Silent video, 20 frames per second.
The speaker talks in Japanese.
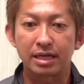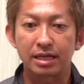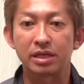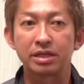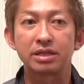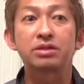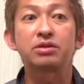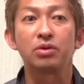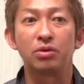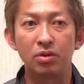基
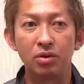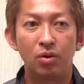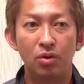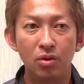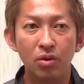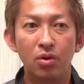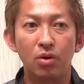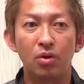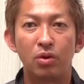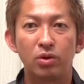礎
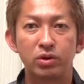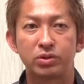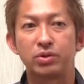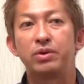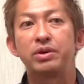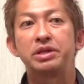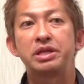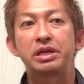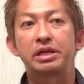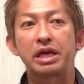を教
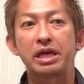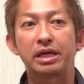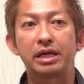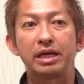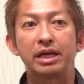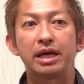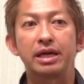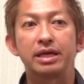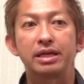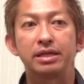わんなきゃいけ
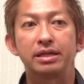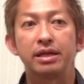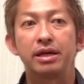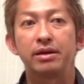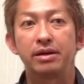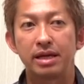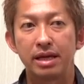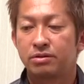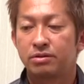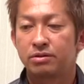ないんだよ
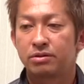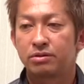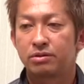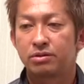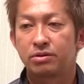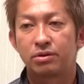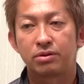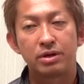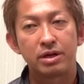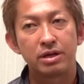ね
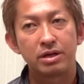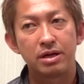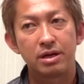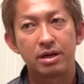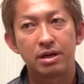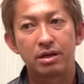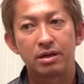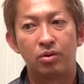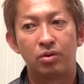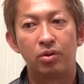それ
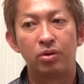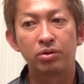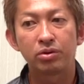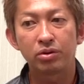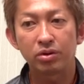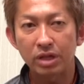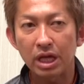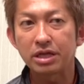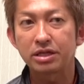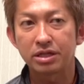ね本
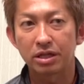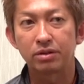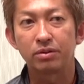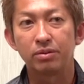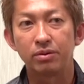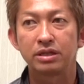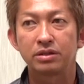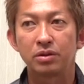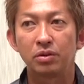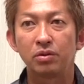当大事だと思
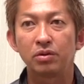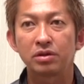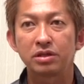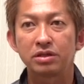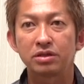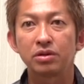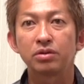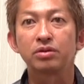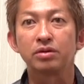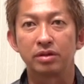うその基
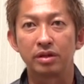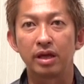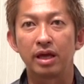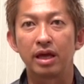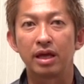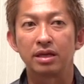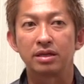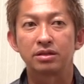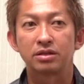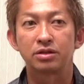礎っ
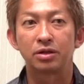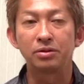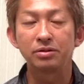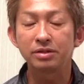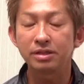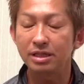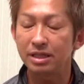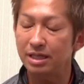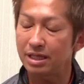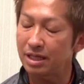てそ
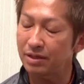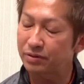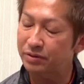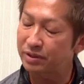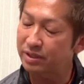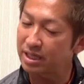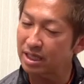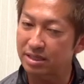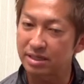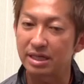んな
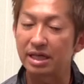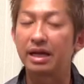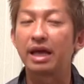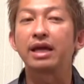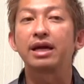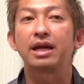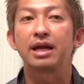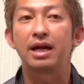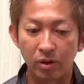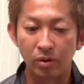複雑じゃないか